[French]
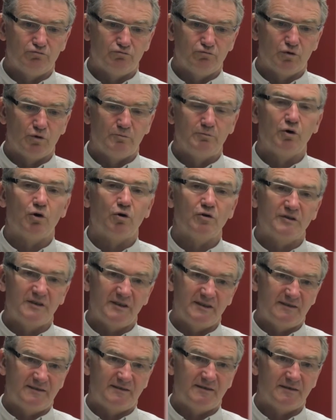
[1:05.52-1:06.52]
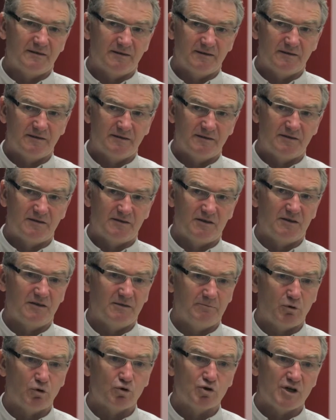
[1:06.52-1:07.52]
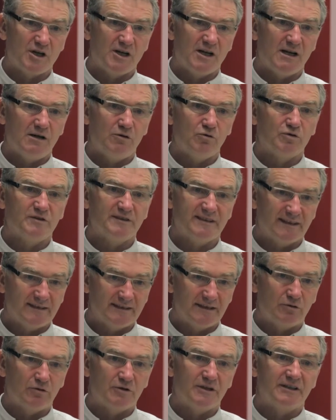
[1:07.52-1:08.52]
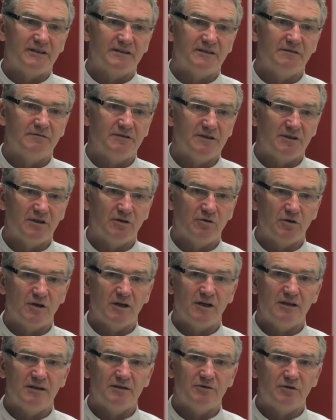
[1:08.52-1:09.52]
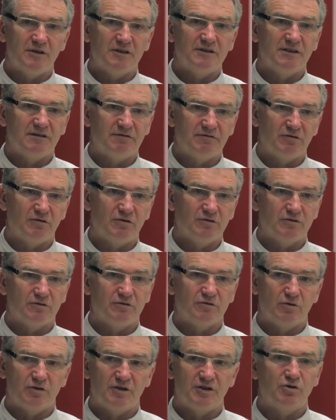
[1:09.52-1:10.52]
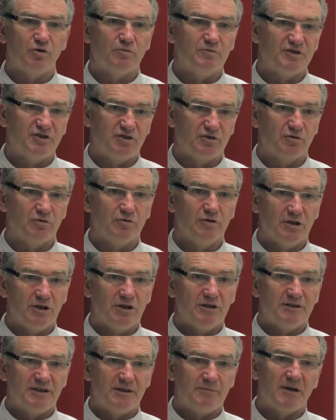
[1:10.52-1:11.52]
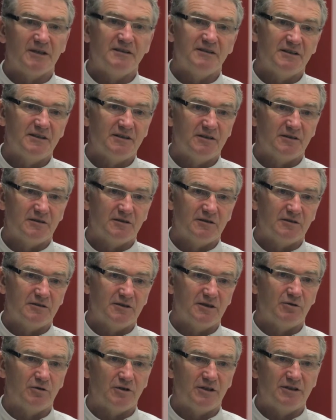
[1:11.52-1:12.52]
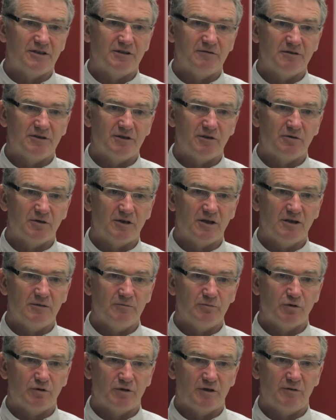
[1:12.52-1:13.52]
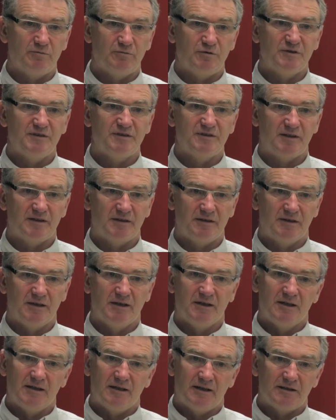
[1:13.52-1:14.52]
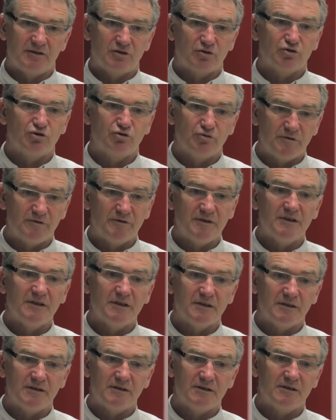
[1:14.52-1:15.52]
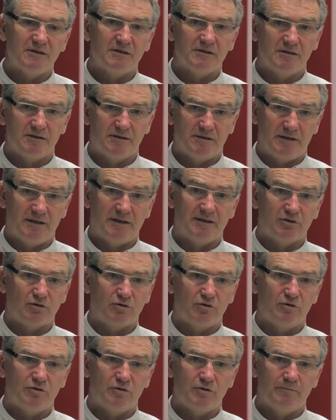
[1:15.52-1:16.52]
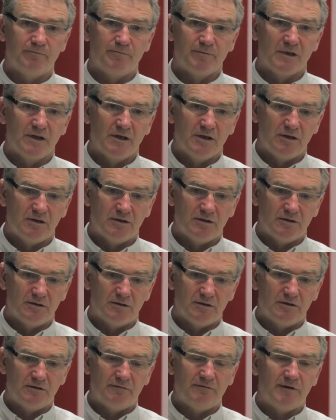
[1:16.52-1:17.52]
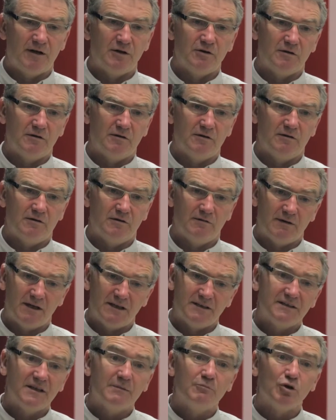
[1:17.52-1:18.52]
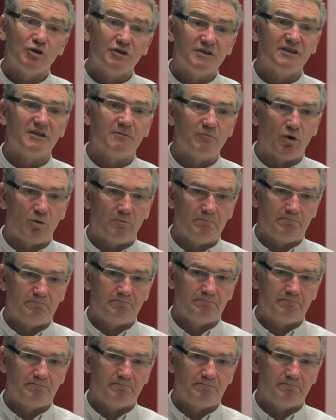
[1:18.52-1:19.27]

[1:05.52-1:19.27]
de porter ces projets-là au sein des collectivités locales et de les défendre dans les commissions thématiques euh, des collectivités locales pour qu'elles puissent euh, être suivies et, être euh, validées politiquement.